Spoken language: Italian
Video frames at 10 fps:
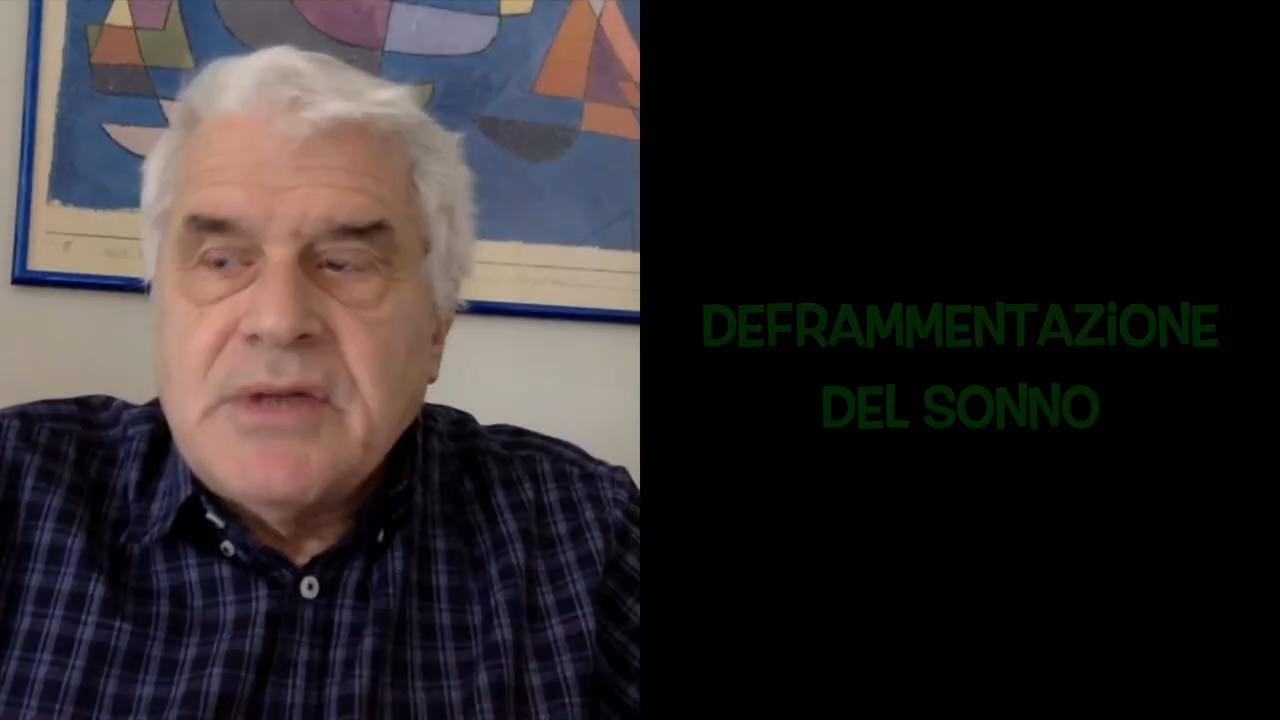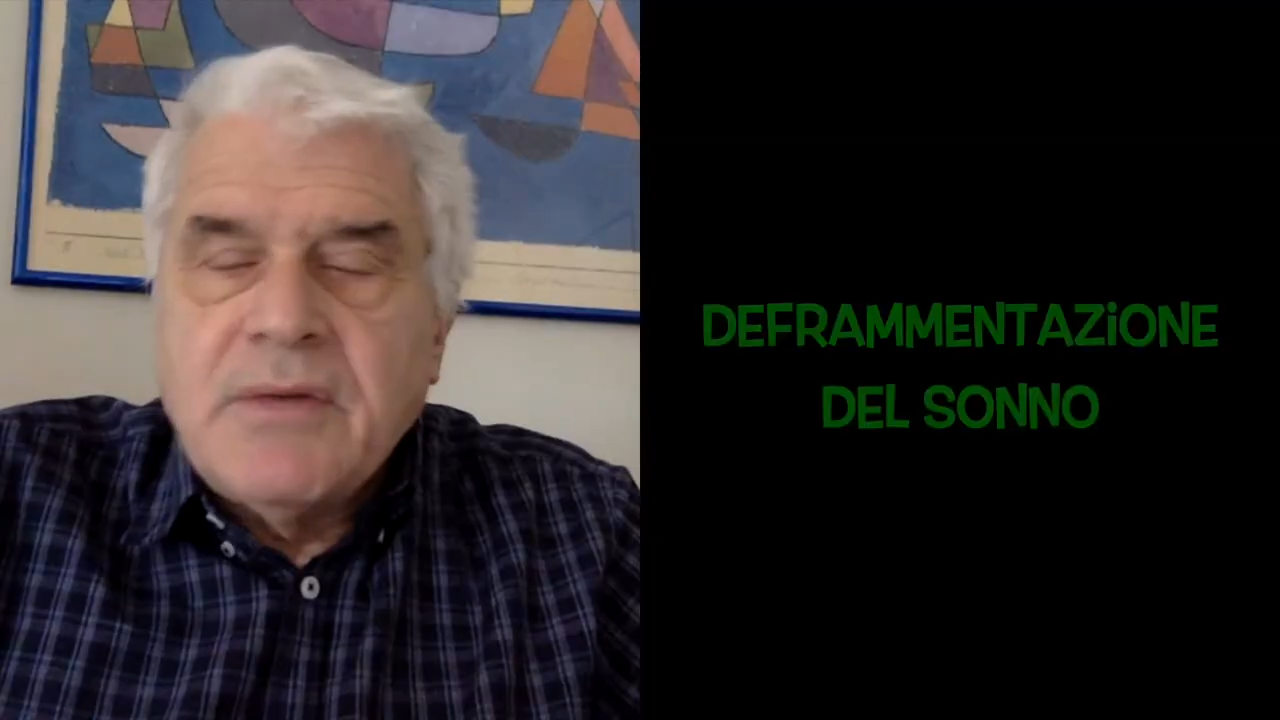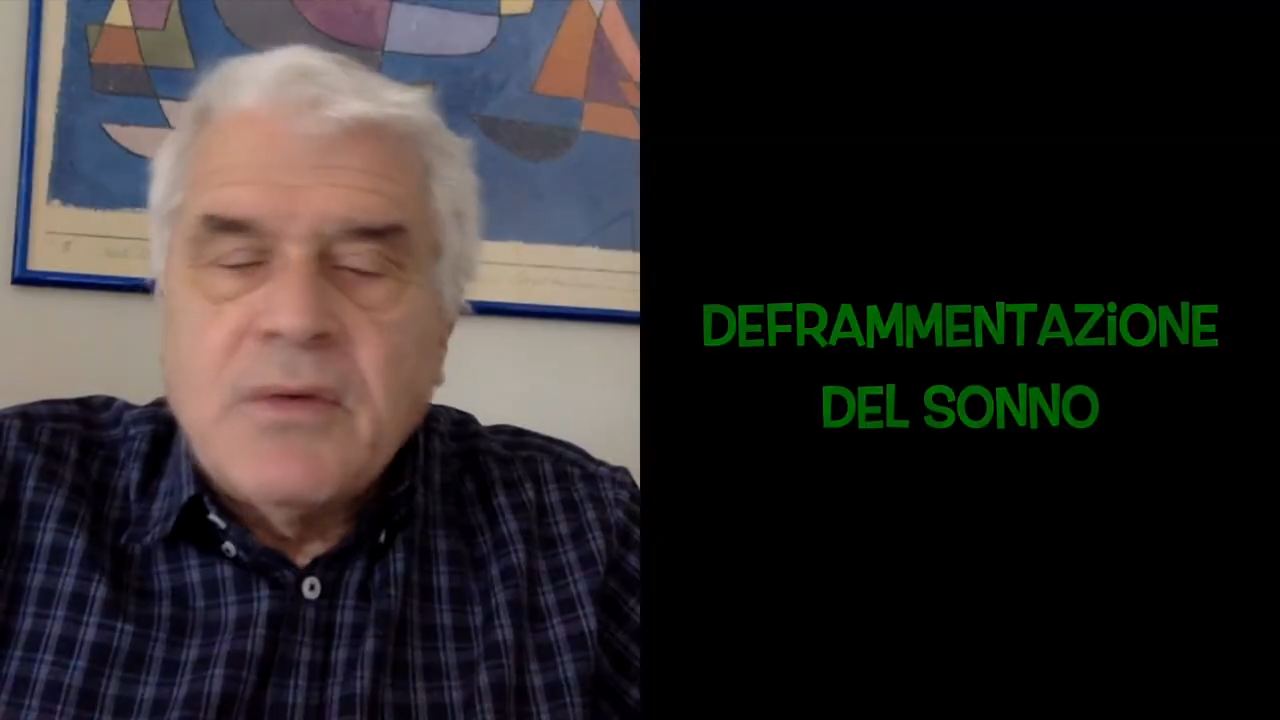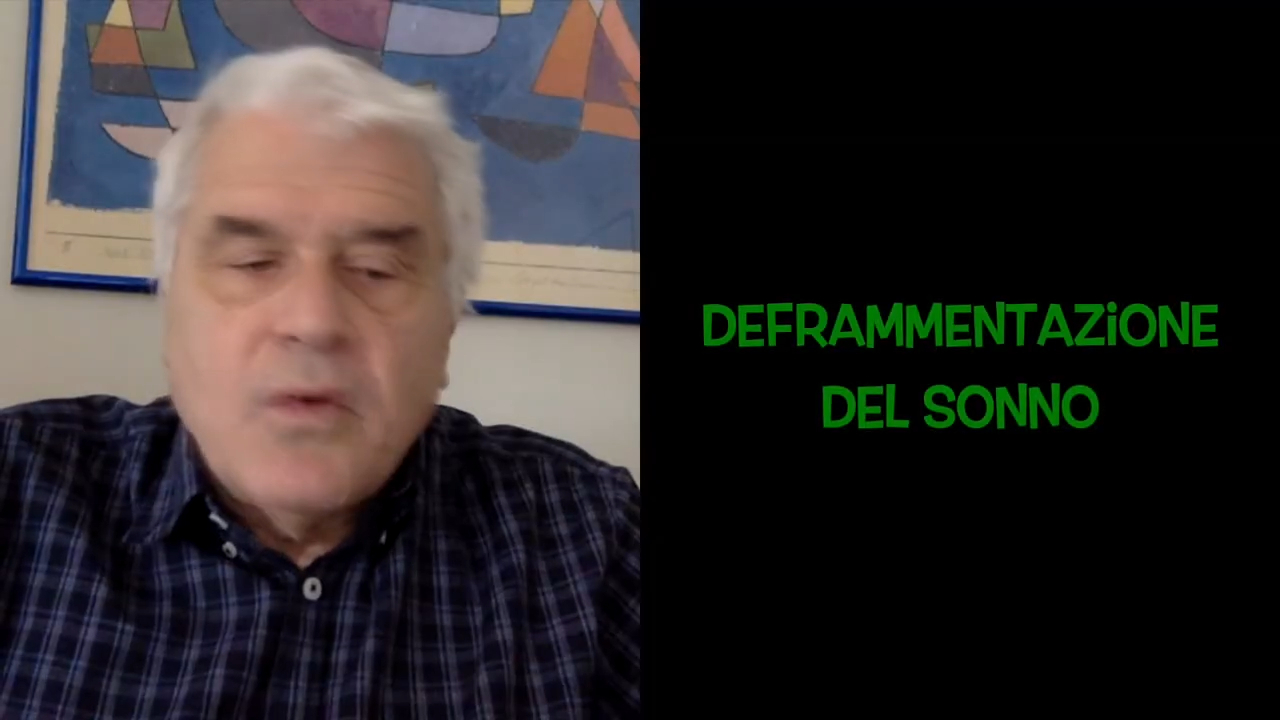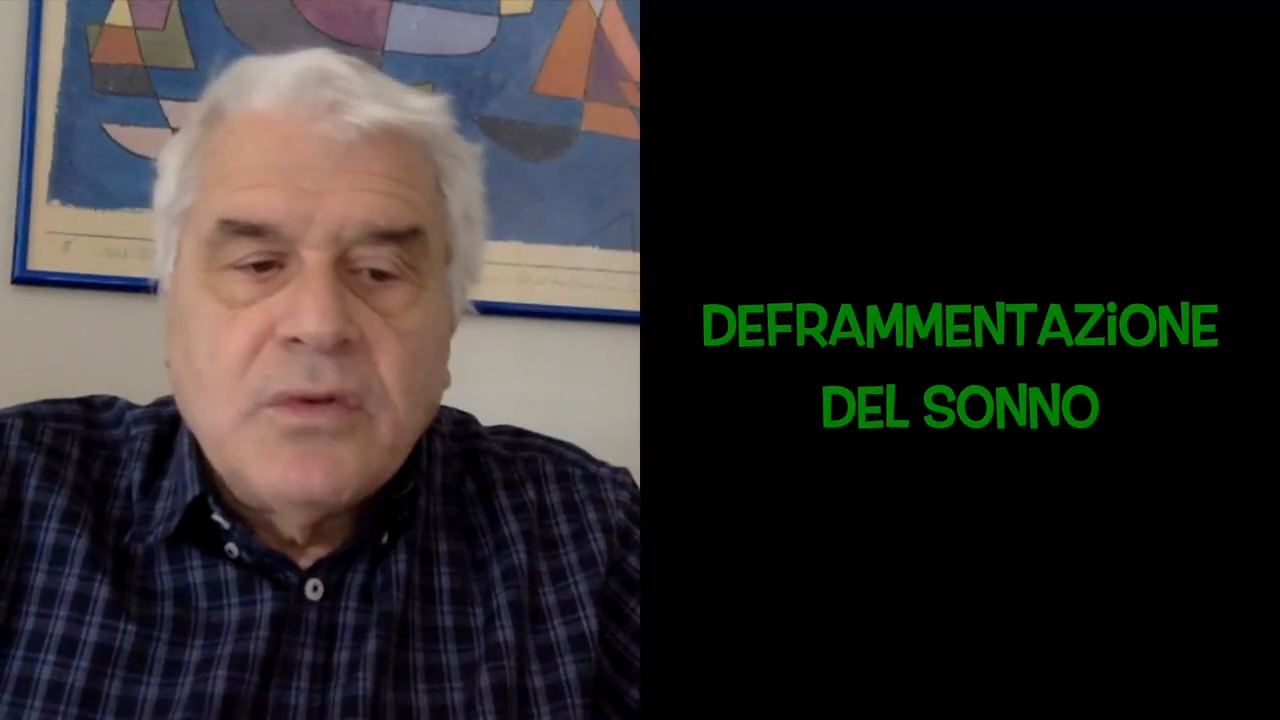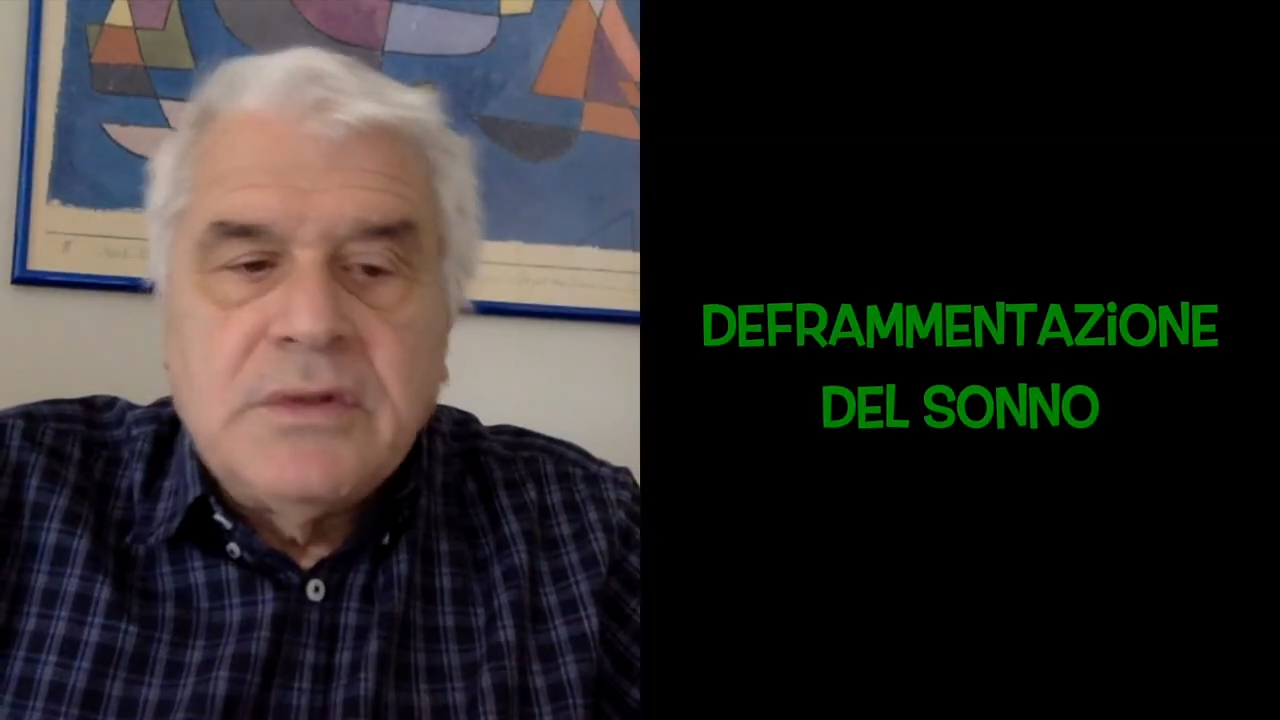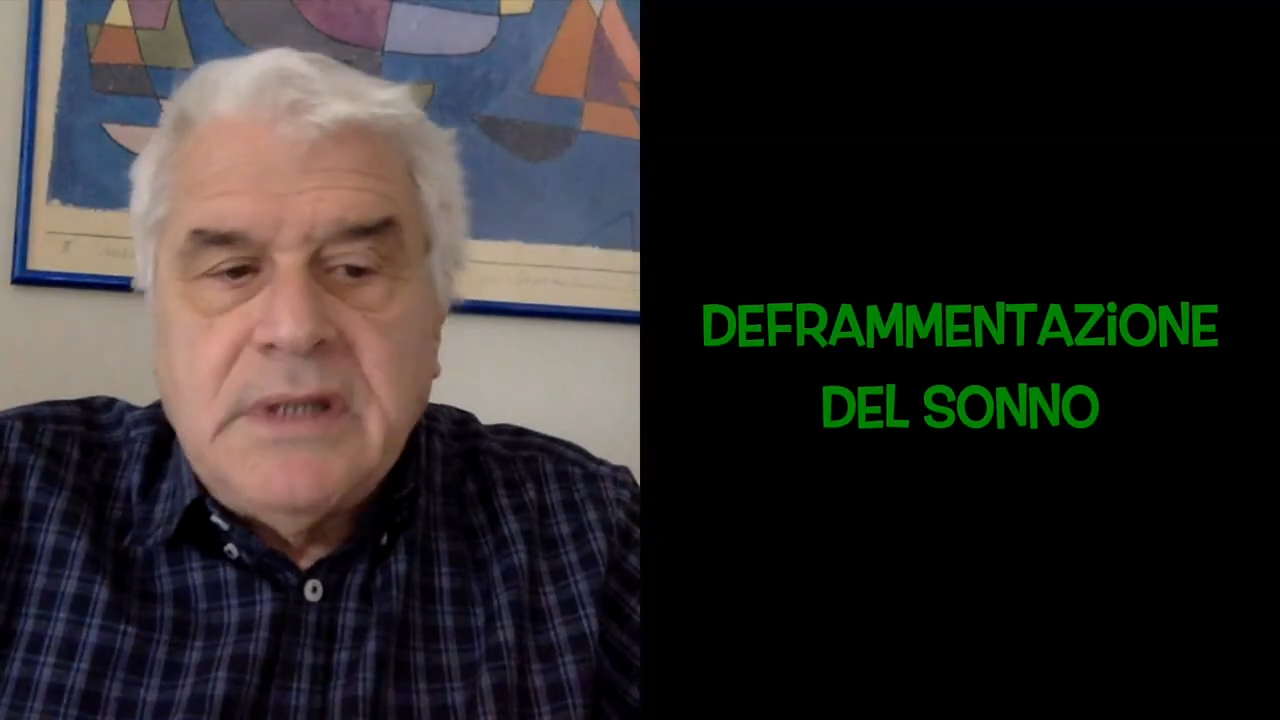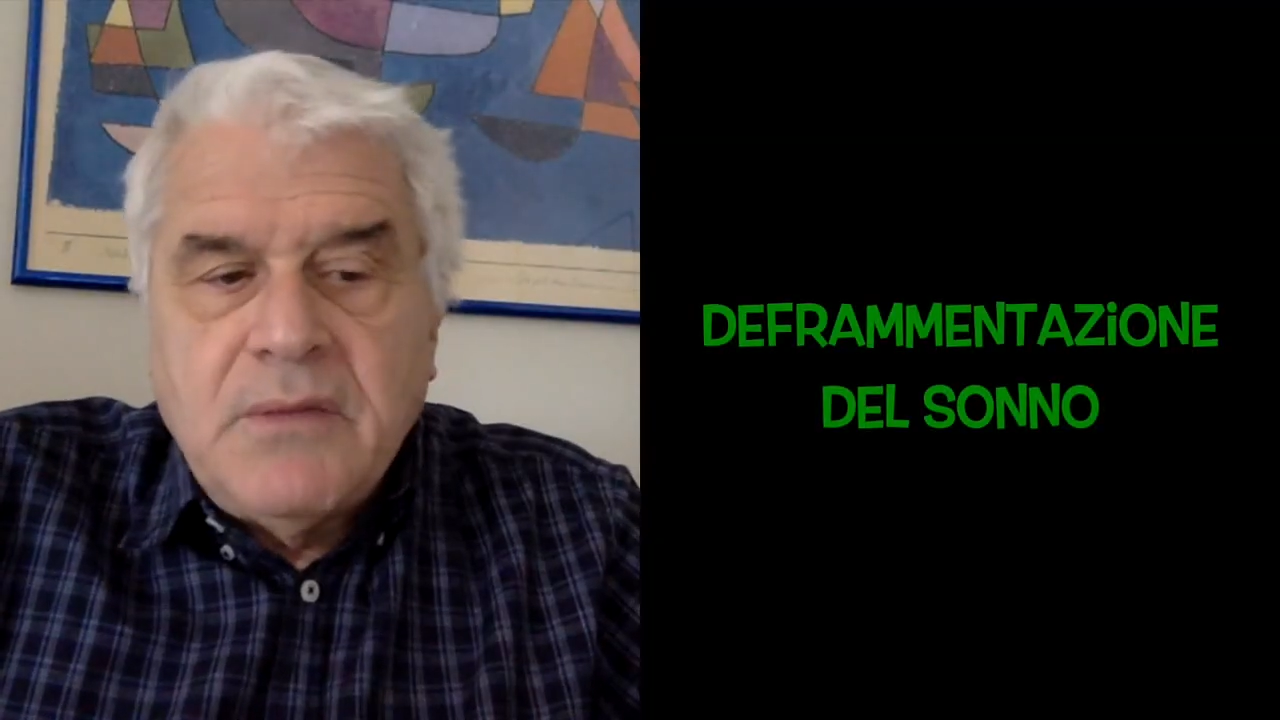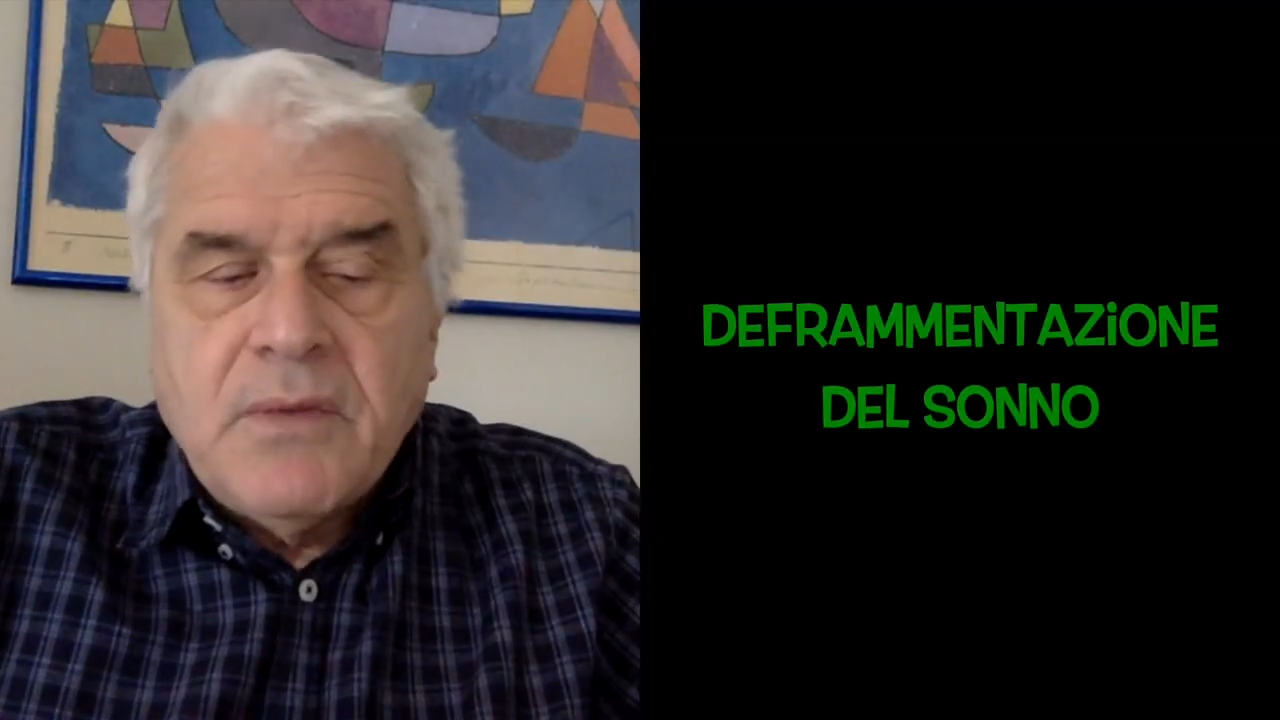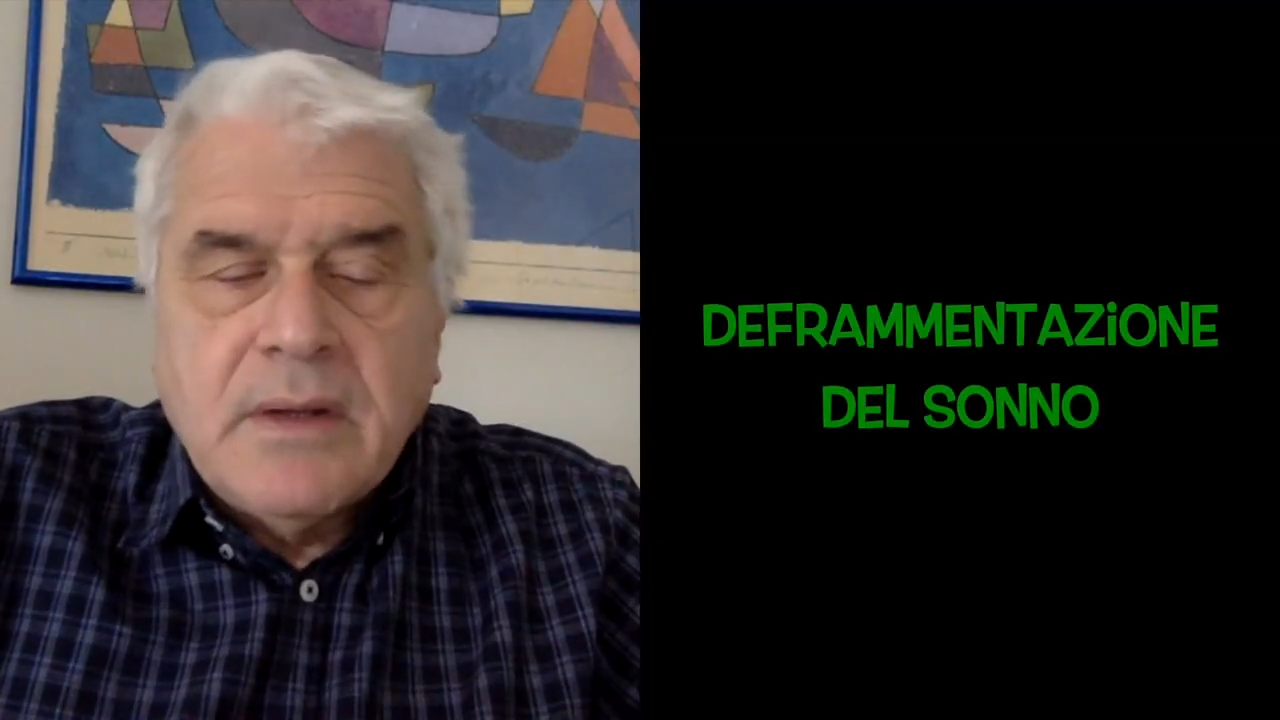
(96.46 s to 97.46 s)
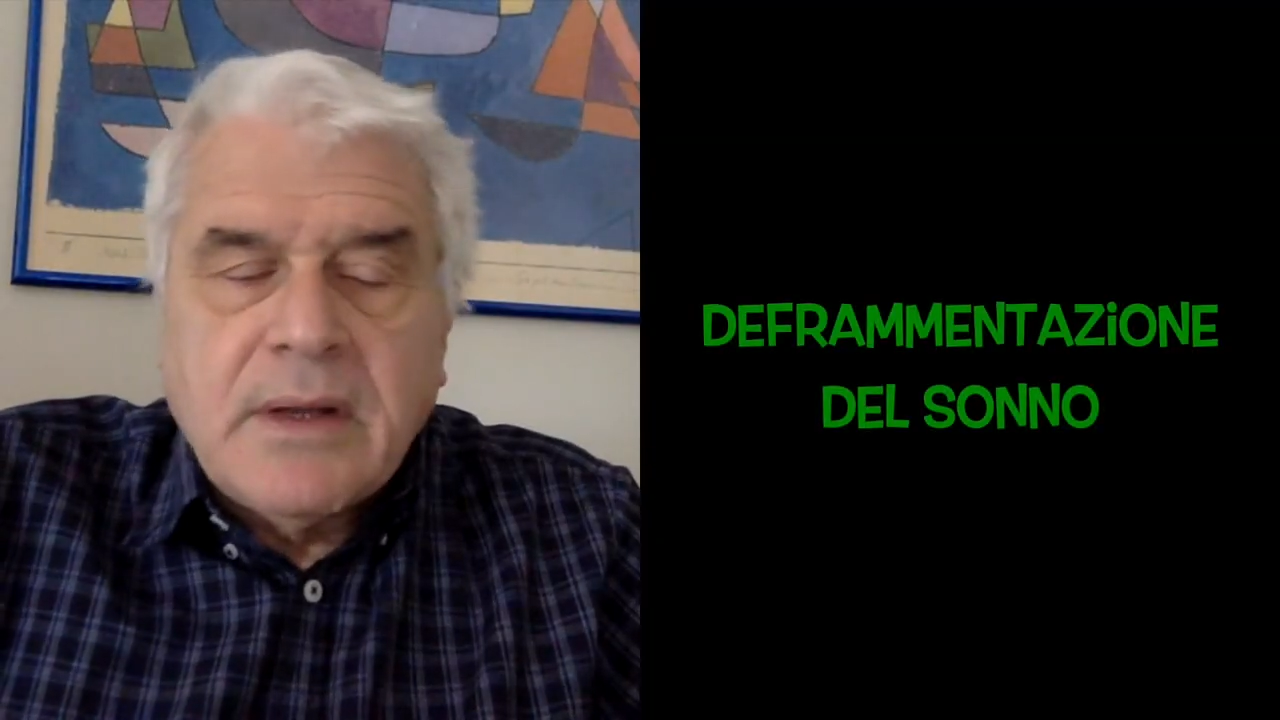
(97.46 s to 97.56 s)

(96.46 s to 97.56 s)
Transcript: un continuo,